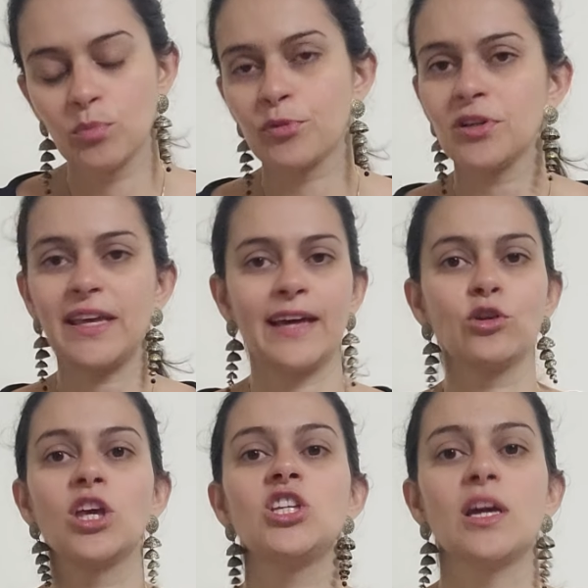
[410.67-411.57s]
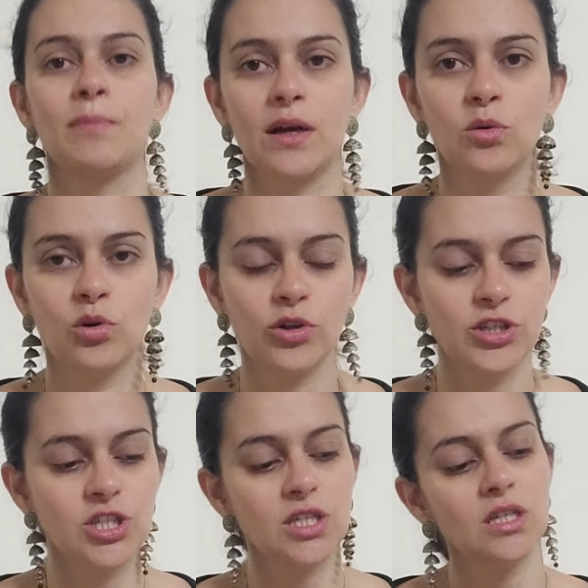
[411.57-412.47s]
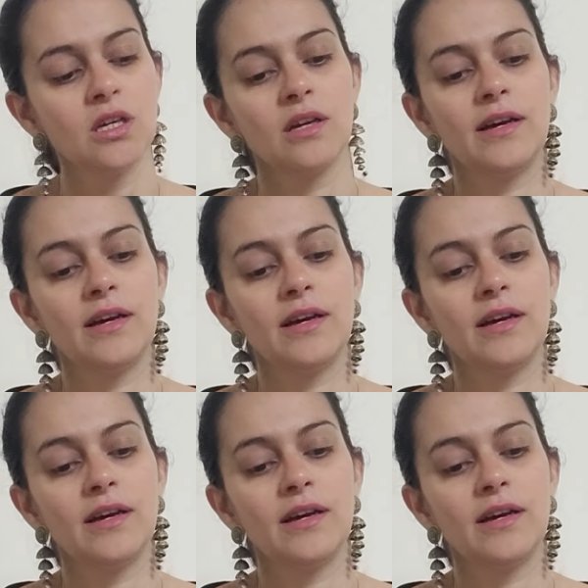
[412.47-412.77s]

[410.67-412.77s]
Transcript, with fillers: porque era o que tinha para hoje.